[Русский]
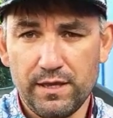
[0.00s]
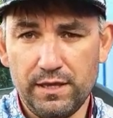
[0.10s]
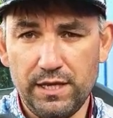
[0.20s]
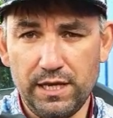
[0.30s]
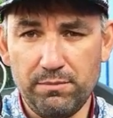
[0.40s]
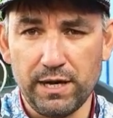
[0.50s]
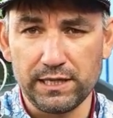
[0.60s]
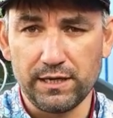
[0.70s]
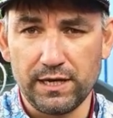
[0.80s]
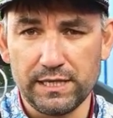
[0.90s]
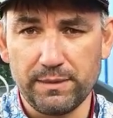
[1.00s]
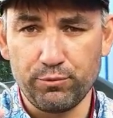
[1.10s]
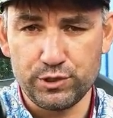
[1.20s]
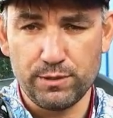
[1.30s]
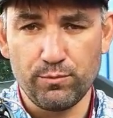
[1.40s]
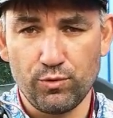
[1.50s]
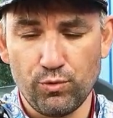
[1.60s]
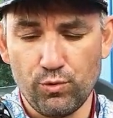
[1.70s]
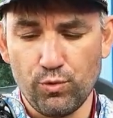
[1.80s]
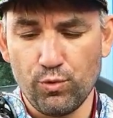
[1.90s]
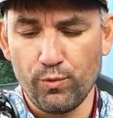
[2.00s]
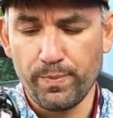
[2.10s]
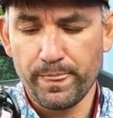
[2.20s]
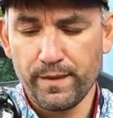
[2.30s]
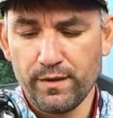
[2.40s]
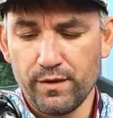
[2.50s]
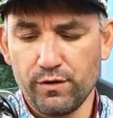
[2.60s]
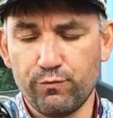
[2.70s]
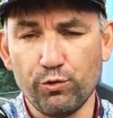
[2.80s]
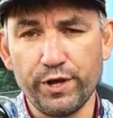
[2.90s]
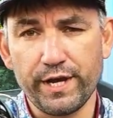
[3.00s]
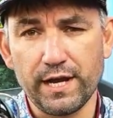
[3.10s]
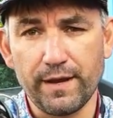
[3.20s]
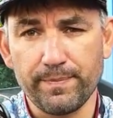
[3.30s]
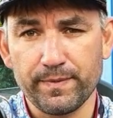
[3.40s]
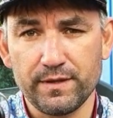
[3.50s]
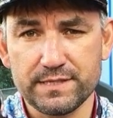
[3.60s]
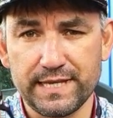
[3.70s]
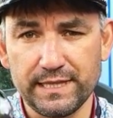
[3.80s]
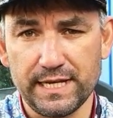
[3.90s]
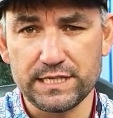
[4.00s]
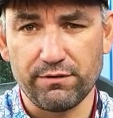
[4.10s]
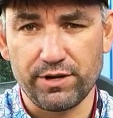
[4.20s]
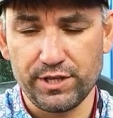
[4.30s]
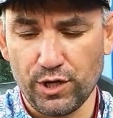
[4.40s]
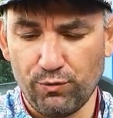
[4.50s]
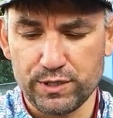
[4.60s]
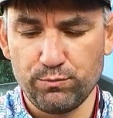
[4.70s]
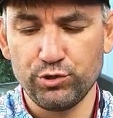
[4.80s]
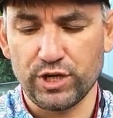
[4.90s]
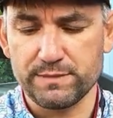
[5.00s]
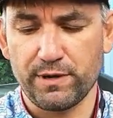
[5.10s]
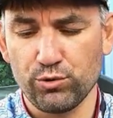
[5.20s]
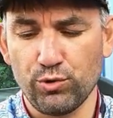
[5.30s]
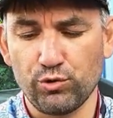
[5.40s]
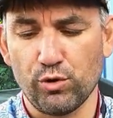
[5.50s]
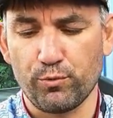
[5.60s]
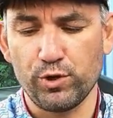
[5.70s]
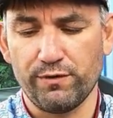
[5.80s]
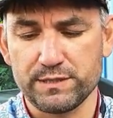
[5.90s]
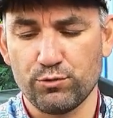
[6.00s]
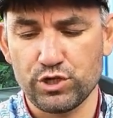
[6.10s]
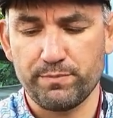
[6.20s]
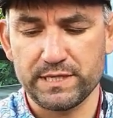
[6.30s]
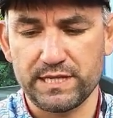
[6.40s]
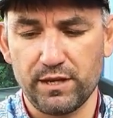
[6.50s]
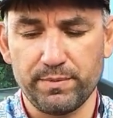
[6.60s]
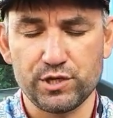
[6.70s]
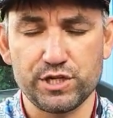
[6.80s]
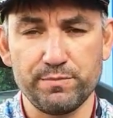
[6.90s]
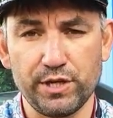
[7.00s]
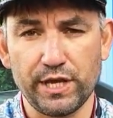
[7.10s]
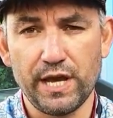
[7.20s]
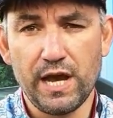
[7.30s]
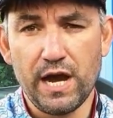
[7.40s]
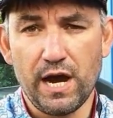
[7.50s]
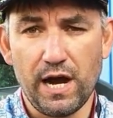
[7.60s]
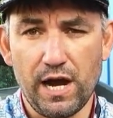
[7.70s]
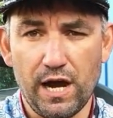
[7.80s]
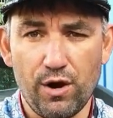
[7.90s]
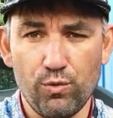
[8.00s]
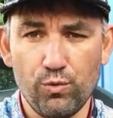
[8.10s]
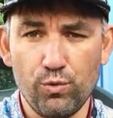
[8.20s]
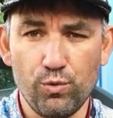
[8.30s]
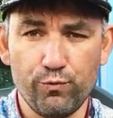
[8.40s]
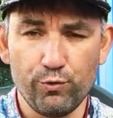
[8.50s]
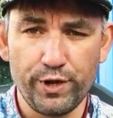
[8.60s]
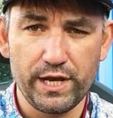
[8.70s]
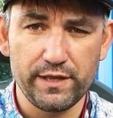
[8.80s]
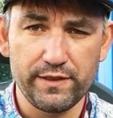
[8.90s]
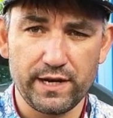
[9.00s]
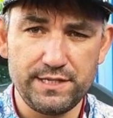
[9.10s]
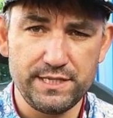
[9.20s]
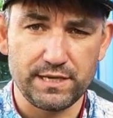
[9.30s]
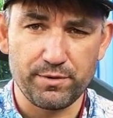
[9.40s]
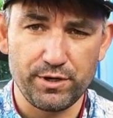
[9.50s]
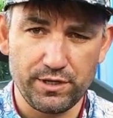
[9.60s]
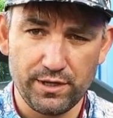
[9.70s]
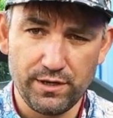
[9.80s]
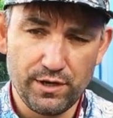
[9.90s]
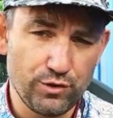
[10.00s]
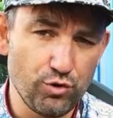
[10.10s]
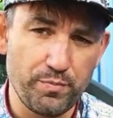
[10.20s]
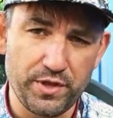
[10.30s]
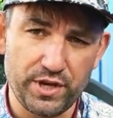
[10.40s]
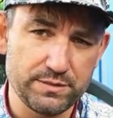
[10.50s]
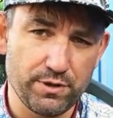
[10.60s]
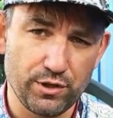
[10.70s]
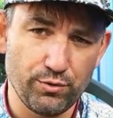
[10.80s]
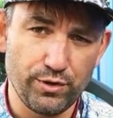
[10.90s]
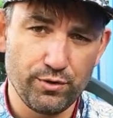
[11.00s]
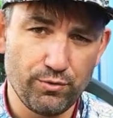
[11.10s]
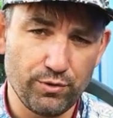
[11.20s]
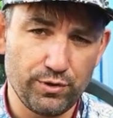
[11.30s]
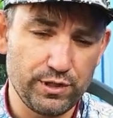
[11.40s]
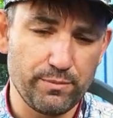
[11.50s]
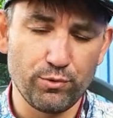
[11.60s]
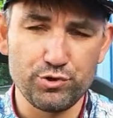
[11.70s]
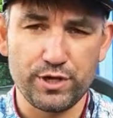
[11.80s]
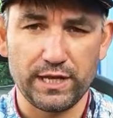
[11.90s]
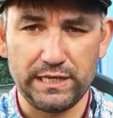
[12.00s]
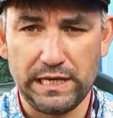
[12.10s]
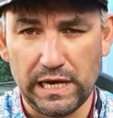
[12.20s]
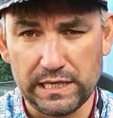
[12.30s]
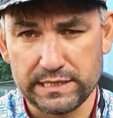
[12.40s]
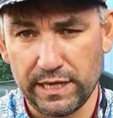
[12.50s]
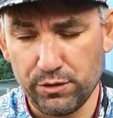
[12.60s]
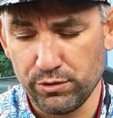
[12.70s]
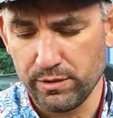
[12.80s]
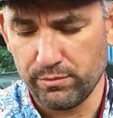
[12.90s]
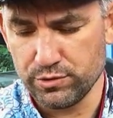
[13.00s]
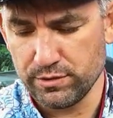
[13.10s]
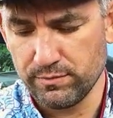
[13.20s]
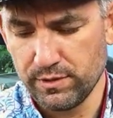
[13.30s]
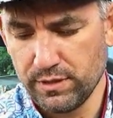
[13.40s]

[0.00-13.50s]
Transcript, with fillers: И, ребята, допустим, у Фуэга с китайского рынка у вас будет разборную кнопку, куда вы сможете поставить подшипники. А у Фуэга на российском рынке кноп не разборной. Там ручка от Легалиса идет, допустим.